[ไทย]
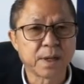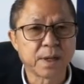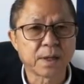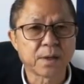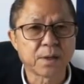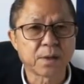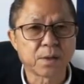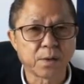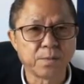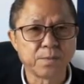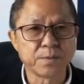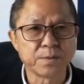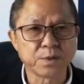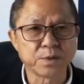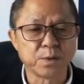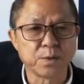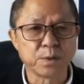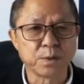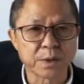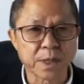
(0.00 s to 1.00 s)
สำรวจโลกด
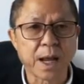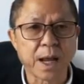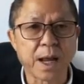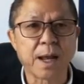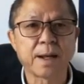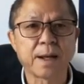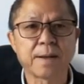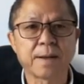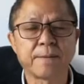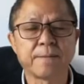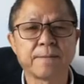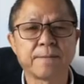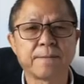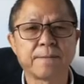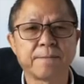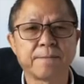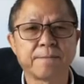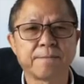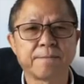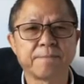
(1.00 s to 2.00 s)
วงแรกของไทย
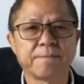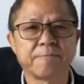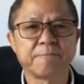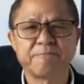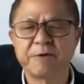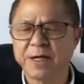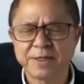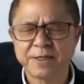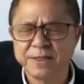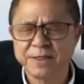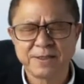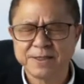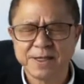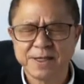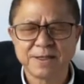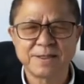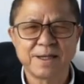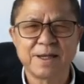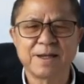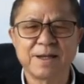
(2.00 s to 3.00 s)
จะขึ้นสู่
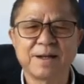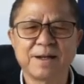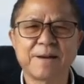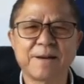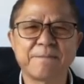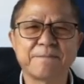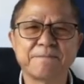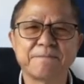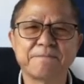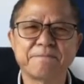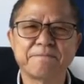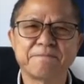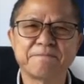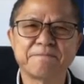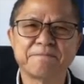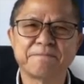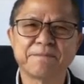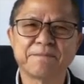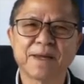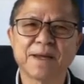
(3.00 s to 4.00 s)
อวกาศต้
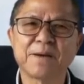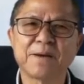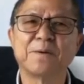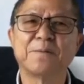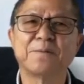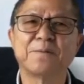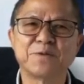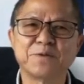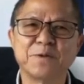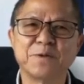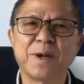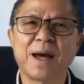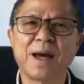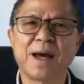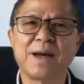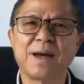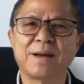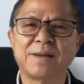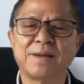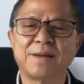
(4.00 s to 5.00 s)
นปีหน้าแล้วนะครับ
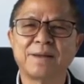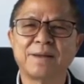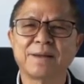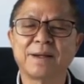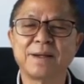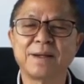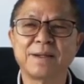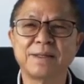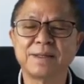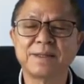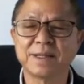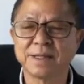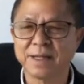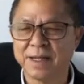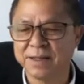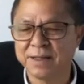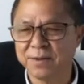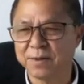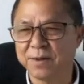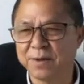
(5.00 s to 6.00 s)
นี่ก็เป็น
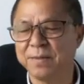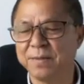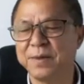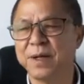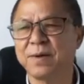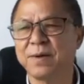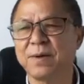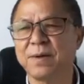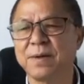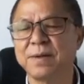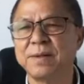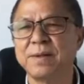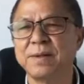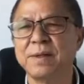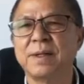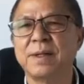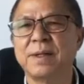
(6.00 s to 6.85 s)
ความคืบหน้า